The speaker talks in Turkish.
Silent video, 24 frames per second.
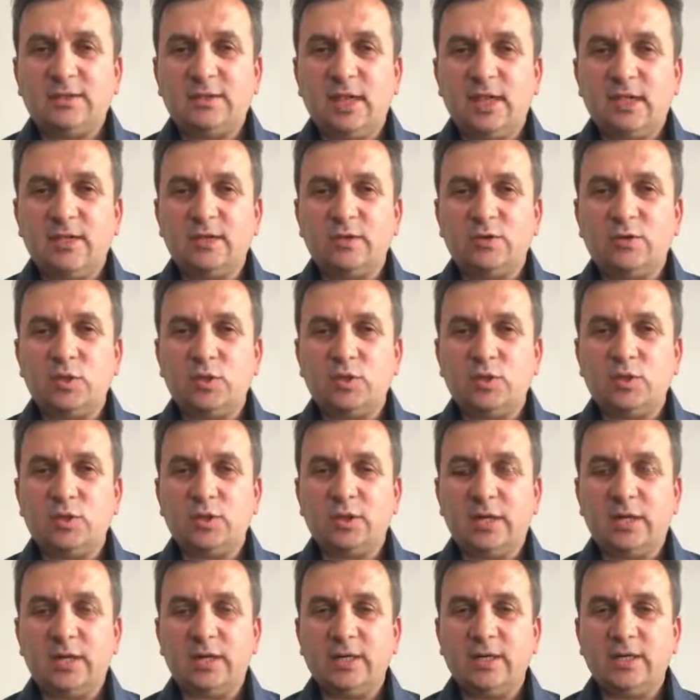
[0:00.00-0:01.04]
kendi
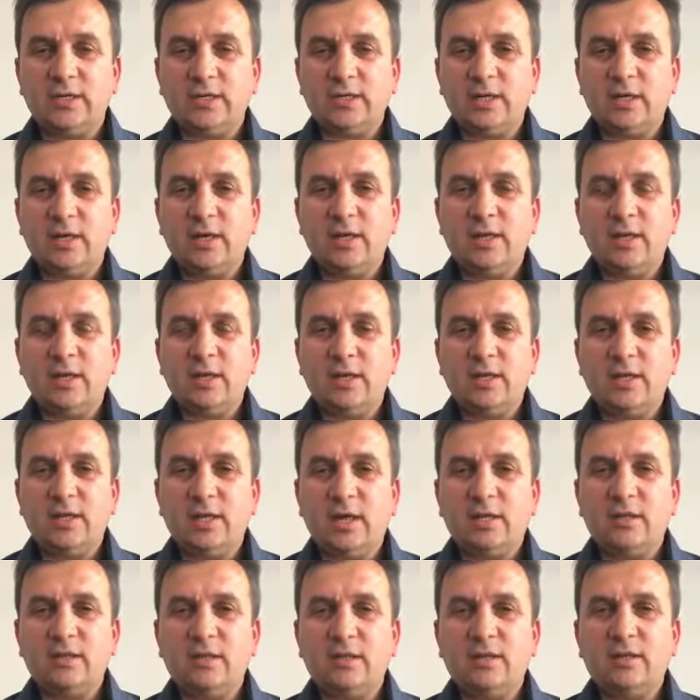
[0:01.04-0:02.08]
çocuklarınızı
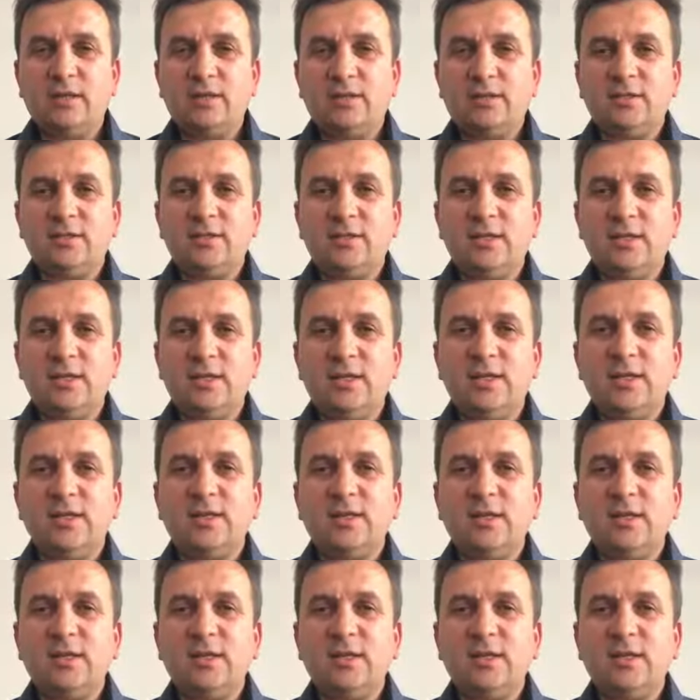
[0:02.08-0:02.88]
inandığınız dini